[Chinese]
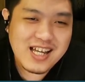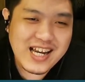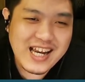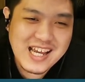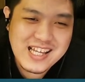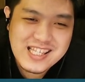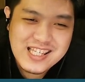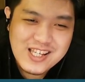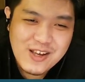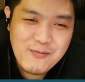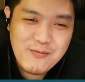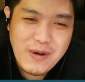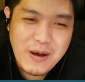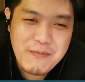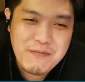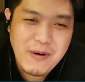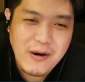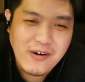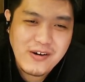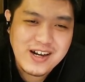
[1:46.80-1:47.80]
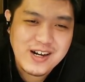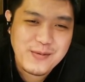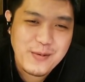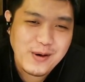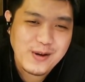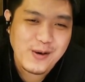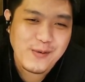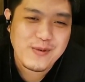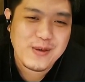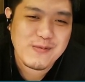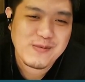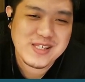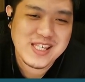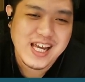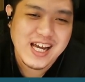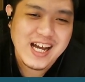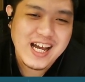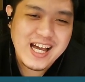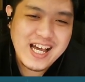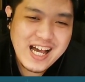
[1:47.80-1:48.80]
连正版宝可梦都比不
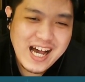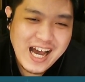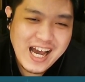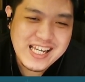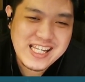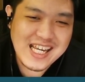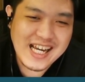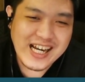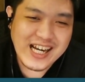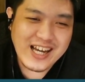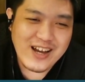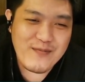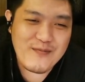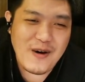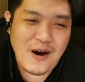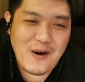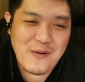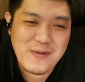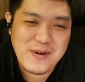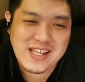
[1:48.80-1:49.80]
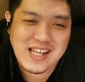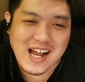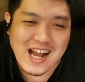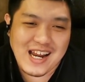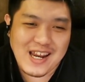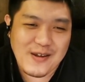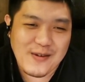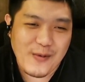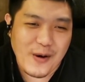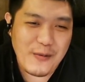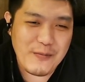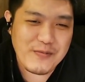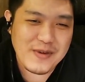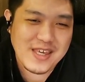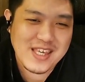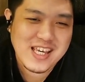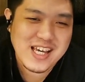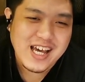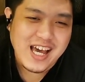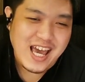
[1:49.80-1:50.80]
上，还想跟宝贝大联盟
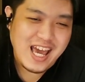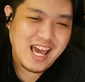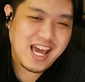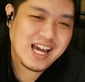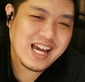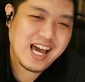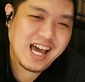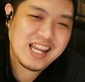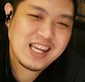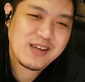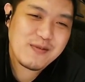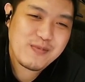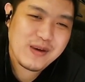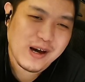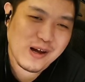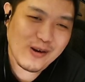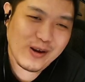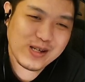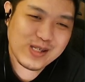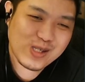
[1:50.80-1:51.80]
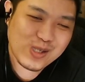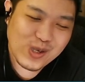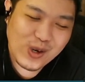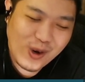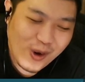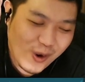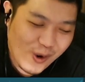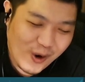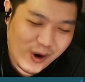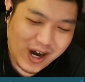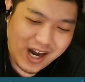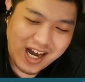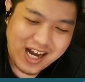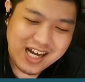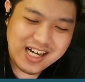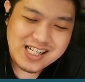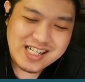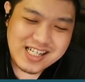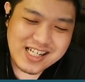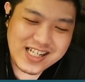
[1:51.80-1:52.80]
比？哎、欸，干你不要乱说话！